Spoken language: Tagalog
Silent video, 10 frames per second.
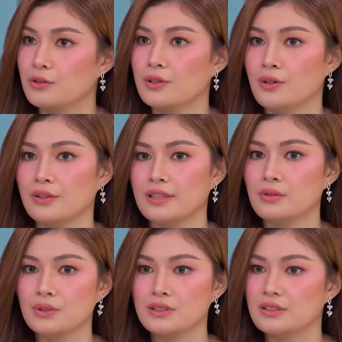ko yon. It
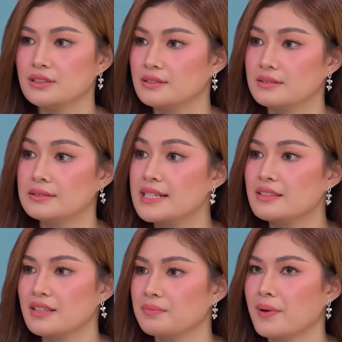was just
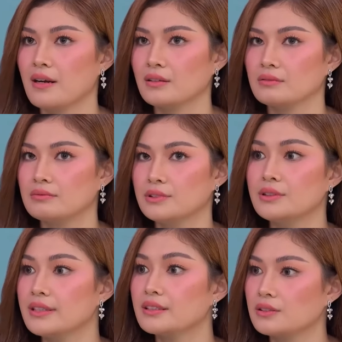recent, parang two
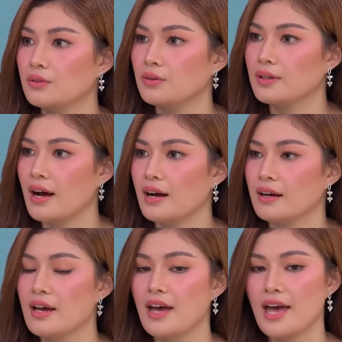years ago lang.
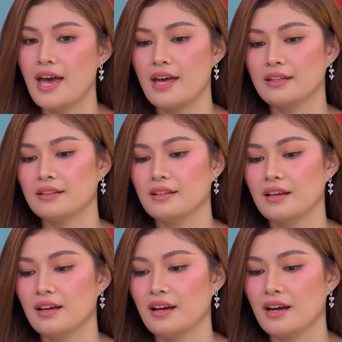And
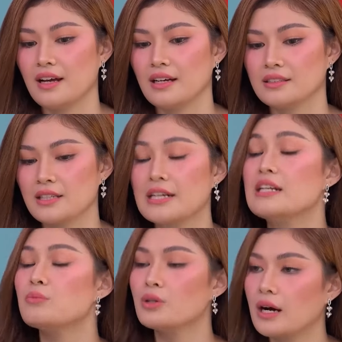
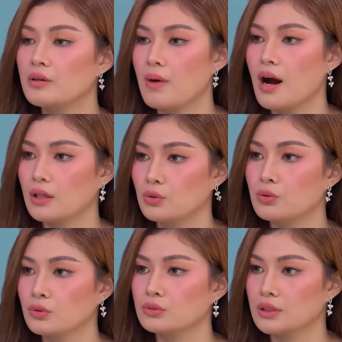sarili mo lang yung
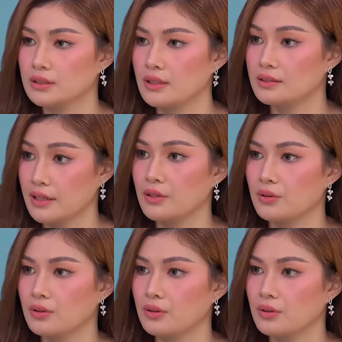makakatulong sa, sa, sa'yo.